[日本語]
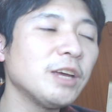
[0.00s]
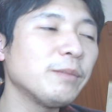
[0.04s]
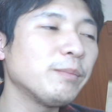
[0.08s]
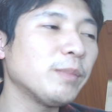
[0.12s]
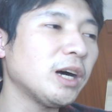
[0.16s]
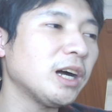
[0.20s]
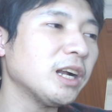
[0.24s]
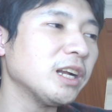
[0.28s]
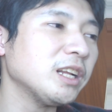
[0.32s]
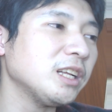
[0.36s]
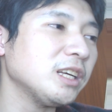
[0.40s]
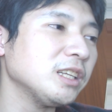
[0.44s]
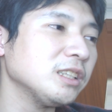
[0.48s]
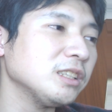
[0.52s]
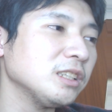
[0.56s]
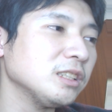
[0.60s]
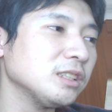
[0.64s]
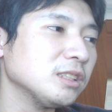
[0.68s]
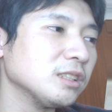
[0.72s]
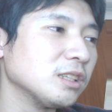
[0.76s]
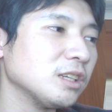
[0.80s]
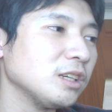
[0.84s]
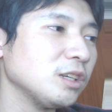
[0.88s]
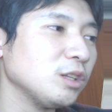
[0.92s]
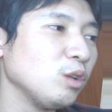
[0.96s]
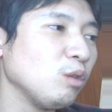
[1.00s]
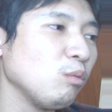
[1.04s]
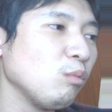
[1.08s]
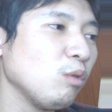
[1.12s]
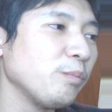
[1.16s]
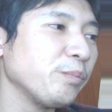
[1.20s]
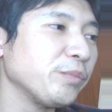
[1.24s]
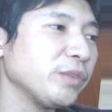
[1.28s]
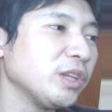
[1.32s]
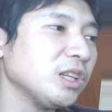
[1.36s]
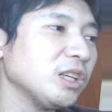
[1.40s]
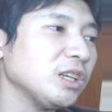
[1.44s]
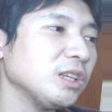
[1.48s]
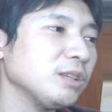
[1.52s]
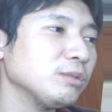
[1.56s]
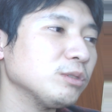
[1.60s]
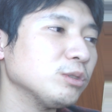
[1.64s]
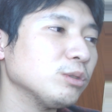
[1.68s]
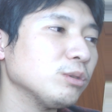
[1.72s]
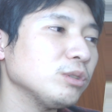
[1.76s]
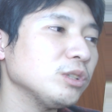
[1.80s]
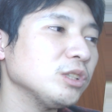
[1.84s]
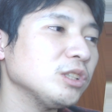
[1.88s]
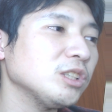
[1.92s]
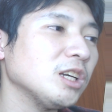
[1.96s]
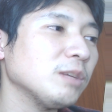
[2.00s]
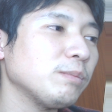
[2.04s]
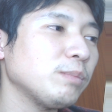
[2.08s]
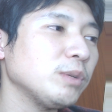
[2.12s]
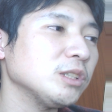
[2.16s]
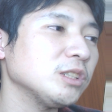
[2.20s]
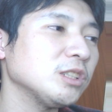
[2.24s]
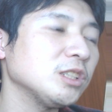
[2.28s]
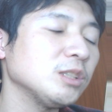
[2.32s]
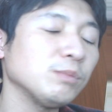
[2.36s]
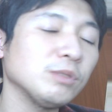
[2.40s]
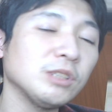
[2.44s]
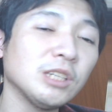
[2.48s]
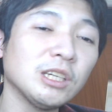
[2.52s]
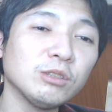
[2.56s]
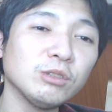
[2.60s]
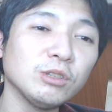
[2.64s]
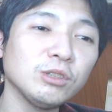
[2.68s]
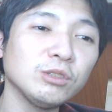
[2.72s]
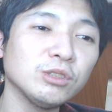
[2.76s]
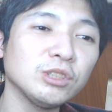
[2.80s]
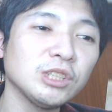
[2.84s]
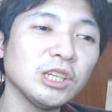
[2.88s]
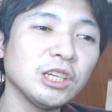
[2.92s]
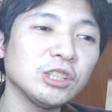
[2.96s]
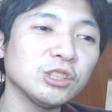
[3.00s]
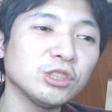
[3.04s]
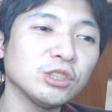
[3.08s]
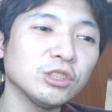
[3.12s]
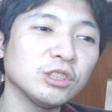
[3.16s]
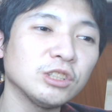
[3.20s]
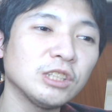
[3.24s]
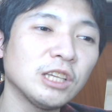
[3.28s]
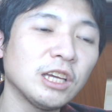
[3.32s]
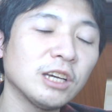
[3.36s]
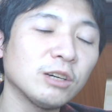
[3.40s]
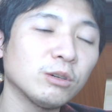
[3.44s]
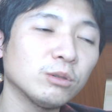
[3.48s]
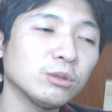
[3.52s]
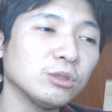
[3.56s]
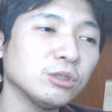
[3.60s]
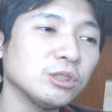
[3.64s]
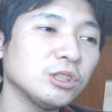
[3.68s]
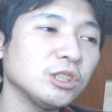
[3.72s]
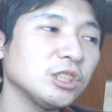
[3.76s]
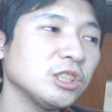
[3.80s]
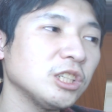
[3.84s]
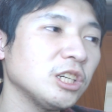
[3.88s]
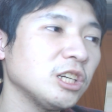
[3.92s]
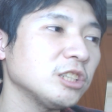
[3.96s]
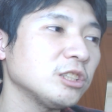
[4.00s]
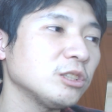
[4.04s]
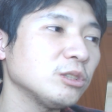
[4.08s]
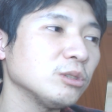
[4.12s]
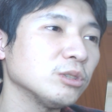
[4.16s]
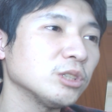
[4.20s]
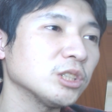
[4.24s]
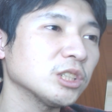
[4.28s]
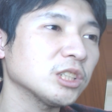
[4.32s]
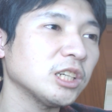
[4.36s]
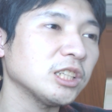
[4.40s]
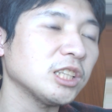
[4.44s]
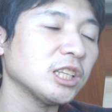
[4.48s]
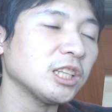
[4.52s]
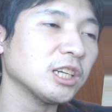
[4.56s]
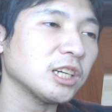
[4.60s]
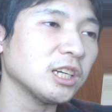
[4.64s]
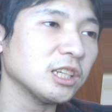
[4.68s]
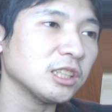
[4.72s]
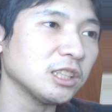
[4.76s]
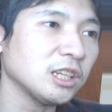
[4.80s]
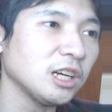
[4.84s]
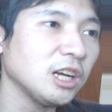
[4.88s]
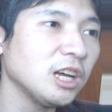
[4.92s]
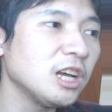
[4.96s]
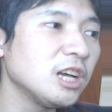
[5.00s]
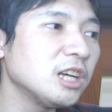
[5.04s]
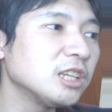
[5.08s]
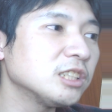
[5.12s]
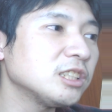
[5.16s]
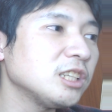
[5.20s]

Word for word: まあ、あれなんですけど、けどもただ、そこに来てやっぱりちゃんといる選手で今年 ジェイツー をしっかり戦った